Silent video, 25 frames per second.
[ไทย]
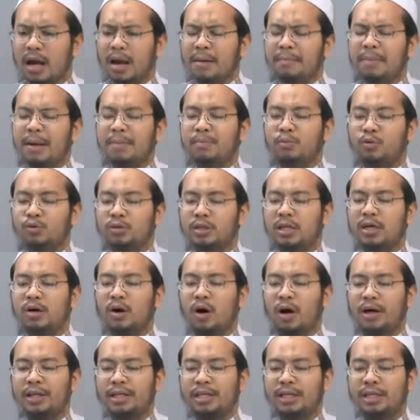เป็นผู้ที่
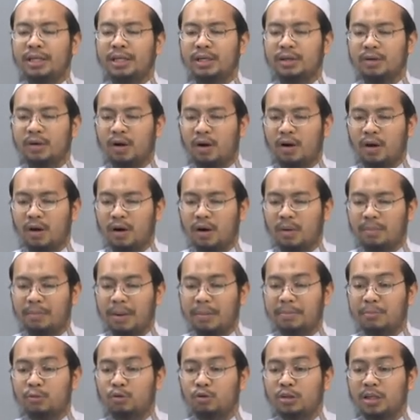กอดีรอ
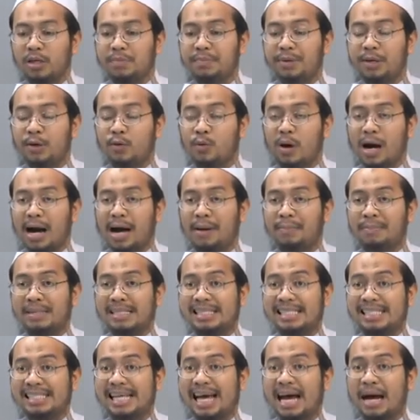เป็นผู้ที่มีความ
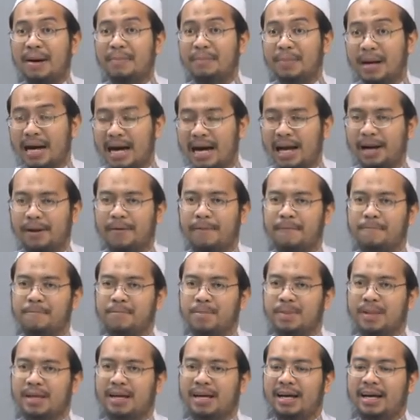สามารถ
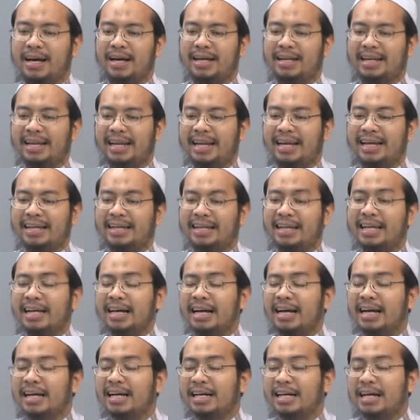นี่
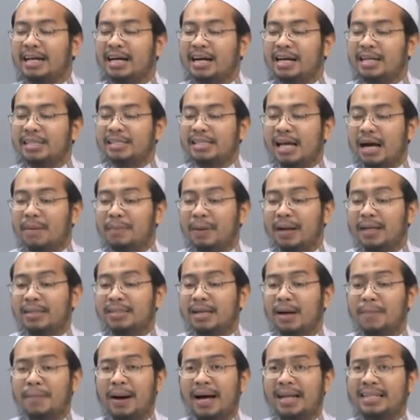ก็คือสามารถ
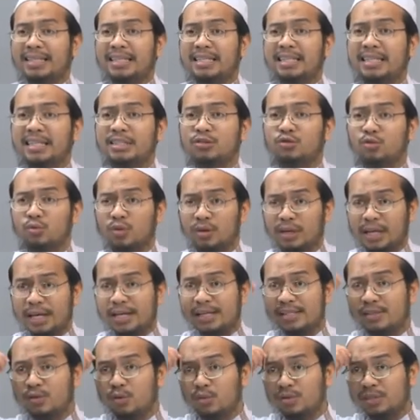สามารถคือทุกสิ่
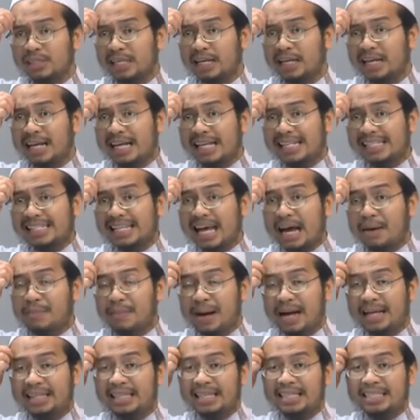งทุกสิ่งสา
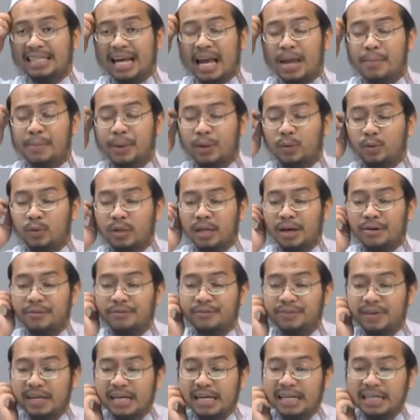มารถที่จะให้มนุษย์เนี่ย
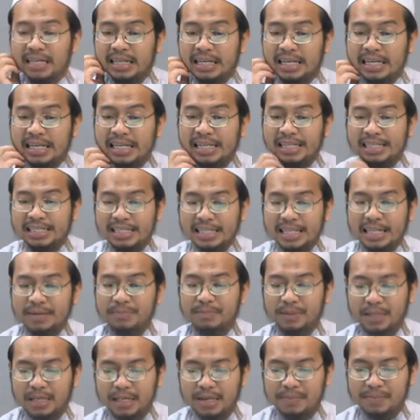ฟื้นคืนชี
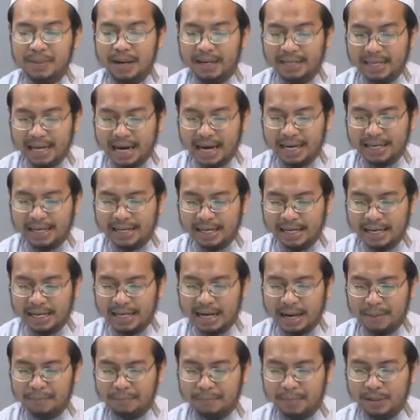พขึ้นมาได้เนี่ย
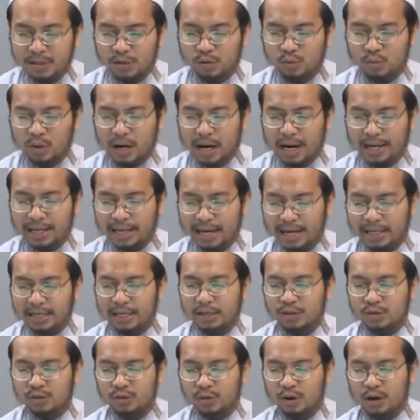กลับมาสู่อายะ
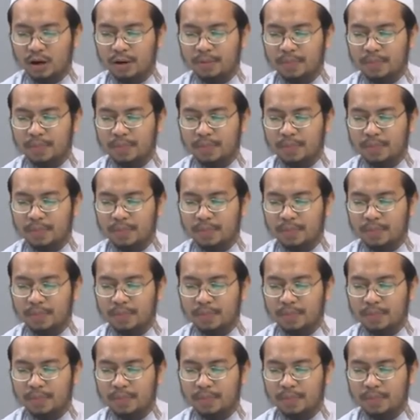ในสุร